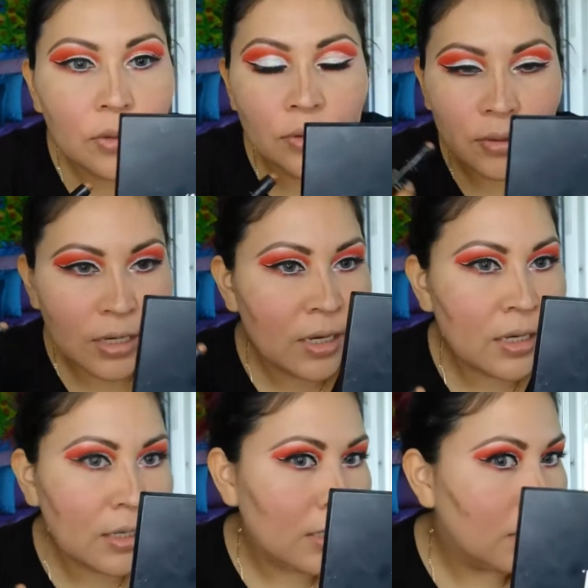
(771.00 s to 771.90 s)
ok
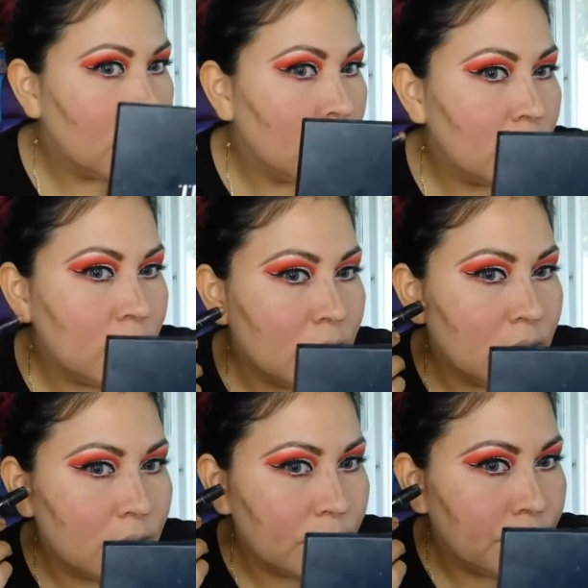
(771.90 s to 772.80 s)

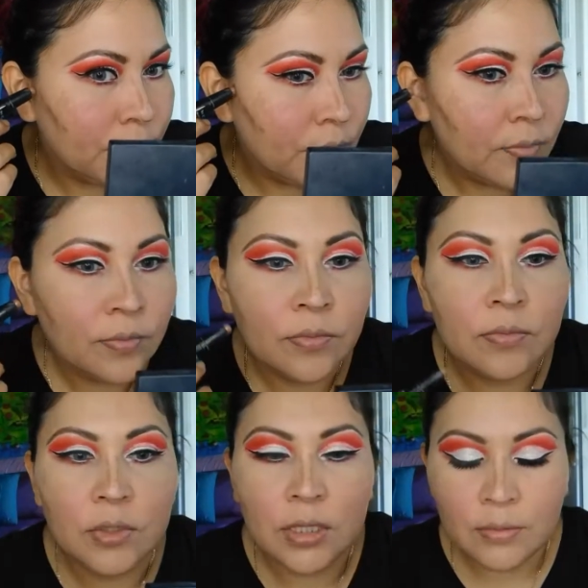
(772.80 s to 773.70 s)
entonces
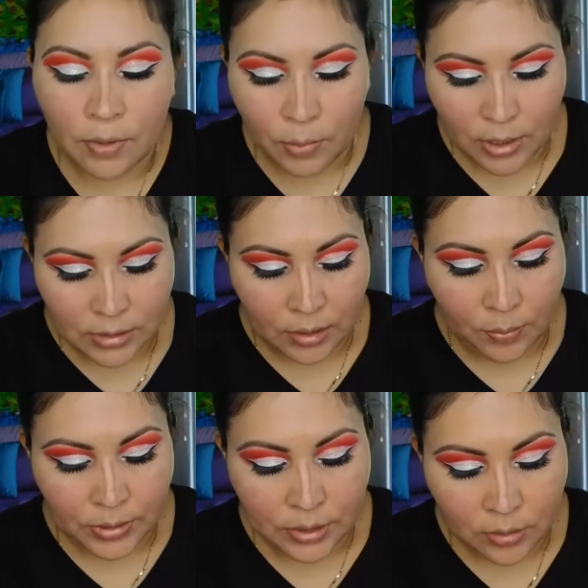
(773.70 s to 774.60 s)
y vamos a estar
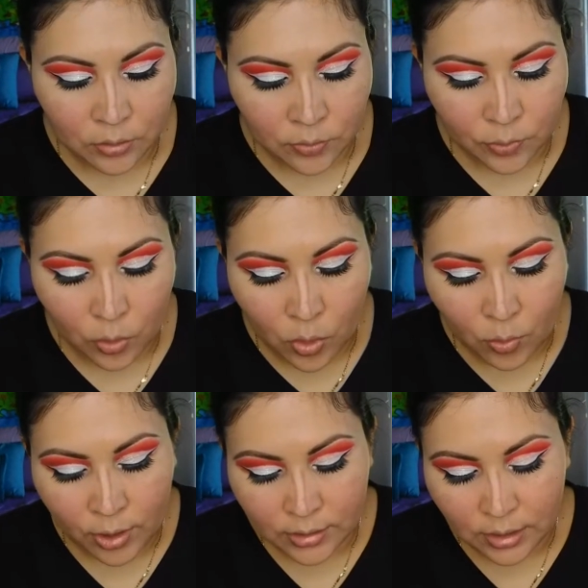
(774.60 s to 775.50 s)
pasando o
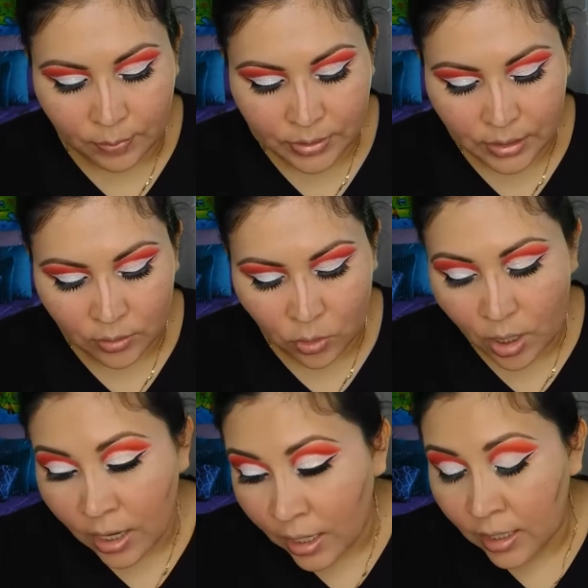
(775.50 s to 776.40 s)
voy a estar pasando
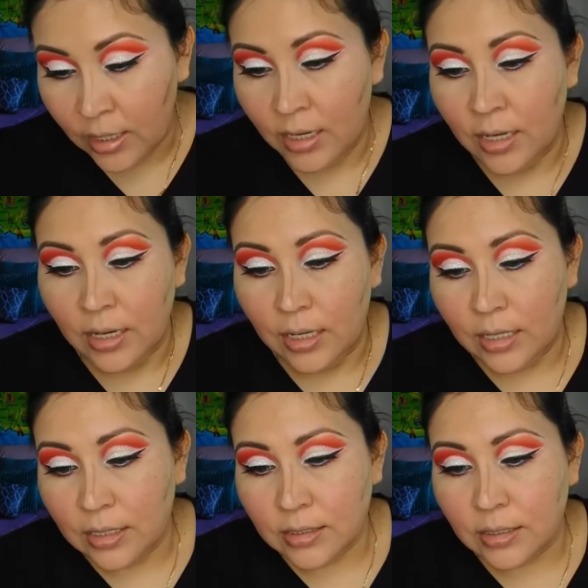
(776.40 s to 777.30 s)
a
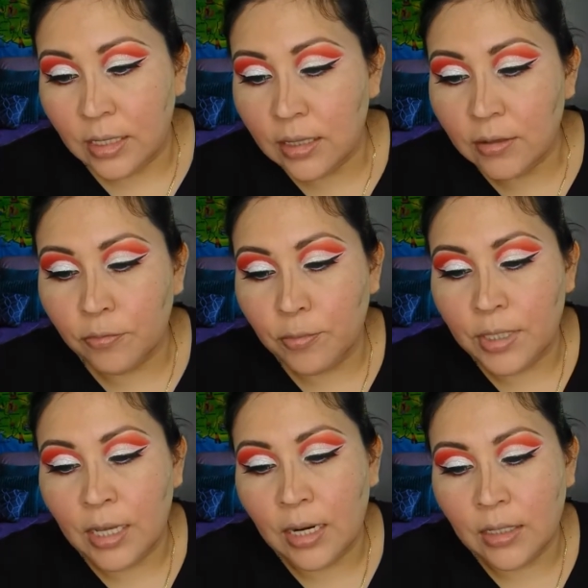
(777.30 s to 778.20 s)
este
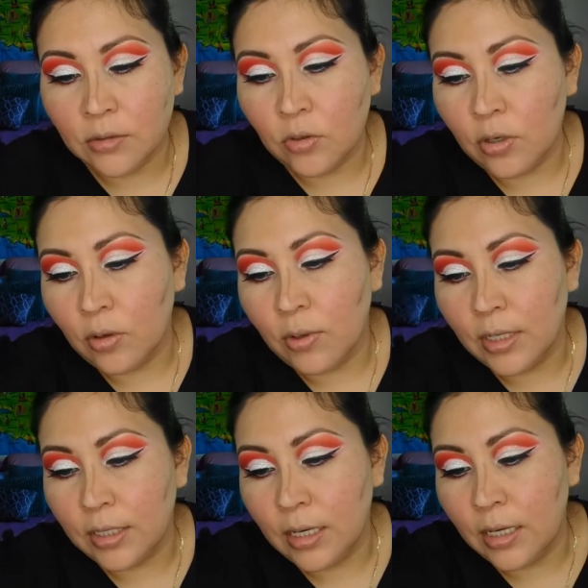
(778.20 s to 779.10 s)
difuminar esto
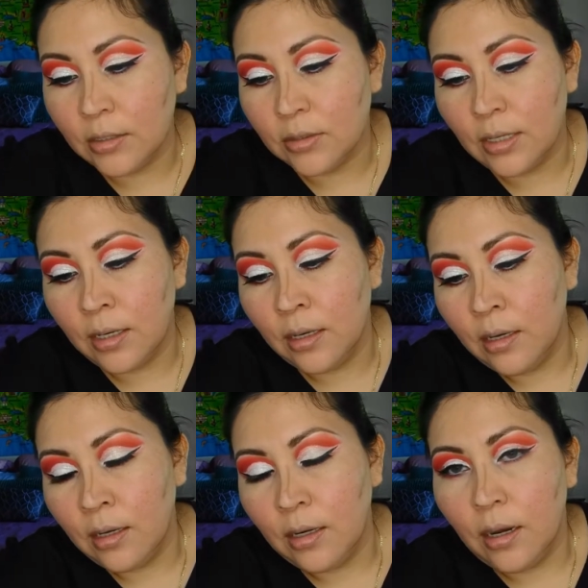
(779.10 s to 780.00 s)
recuerden que este
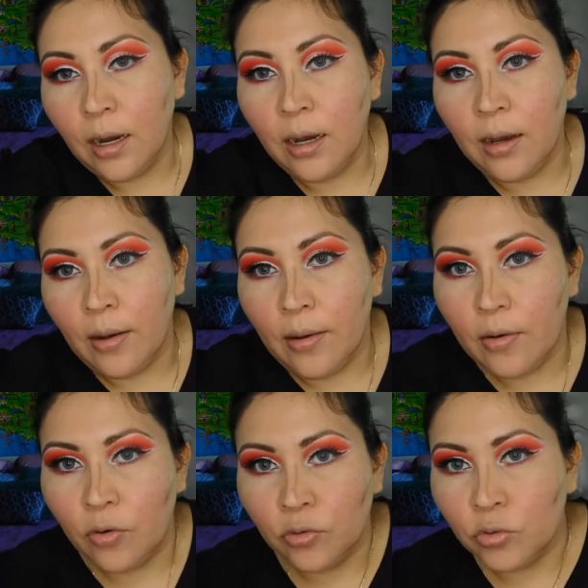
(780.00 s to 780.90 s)
ah,
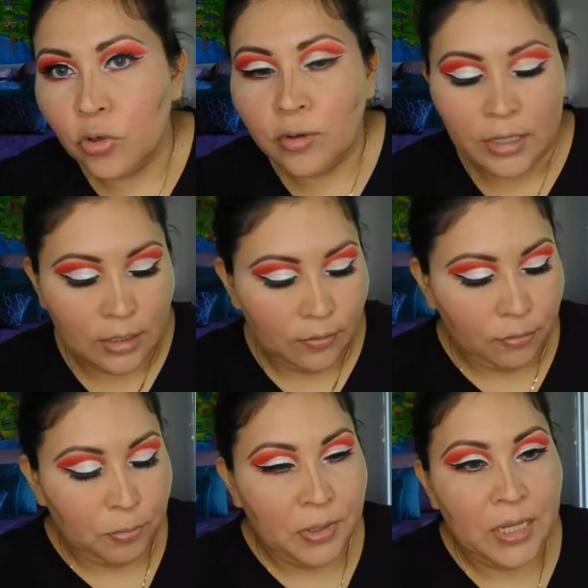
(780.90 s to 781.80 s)
contorno hay que
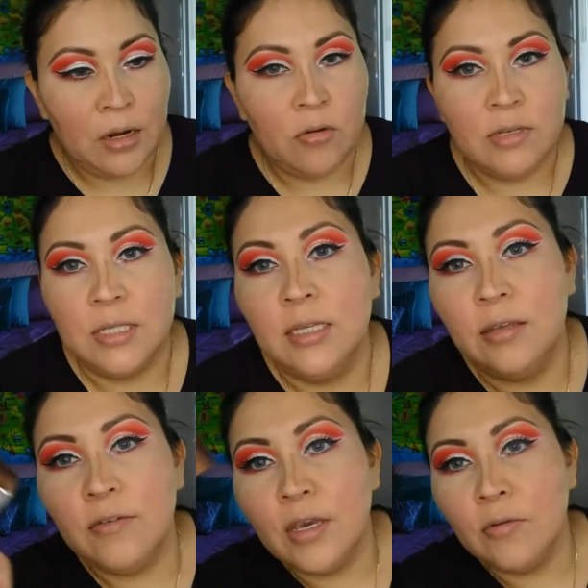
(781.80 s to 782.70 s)
difuminarlo
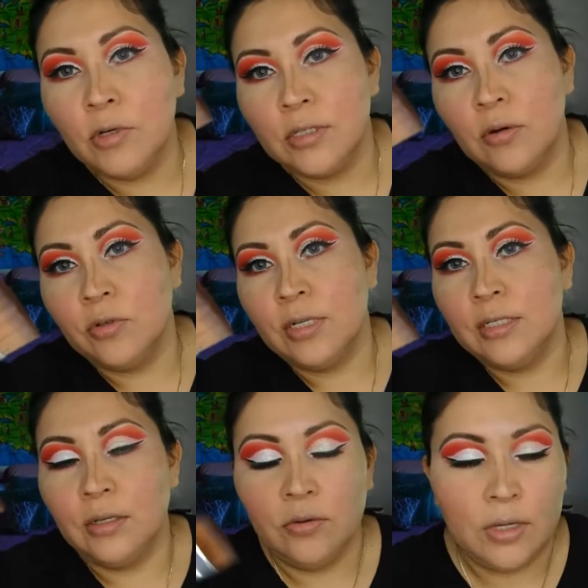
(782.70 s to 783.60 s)
bastante bien y voy a estar
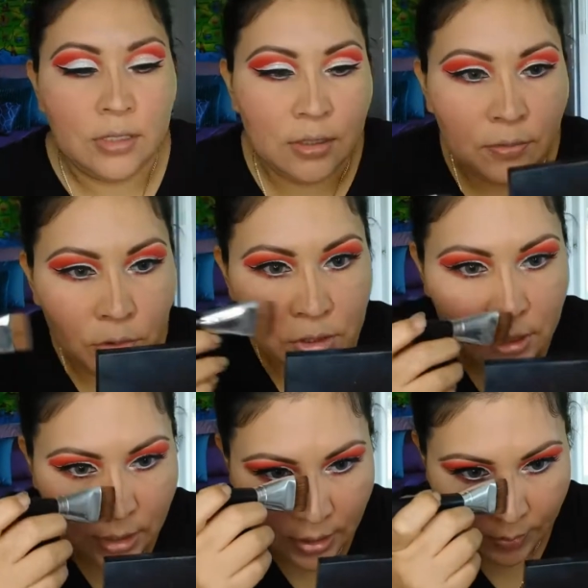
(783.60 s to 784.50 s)
utilizando esta brochita que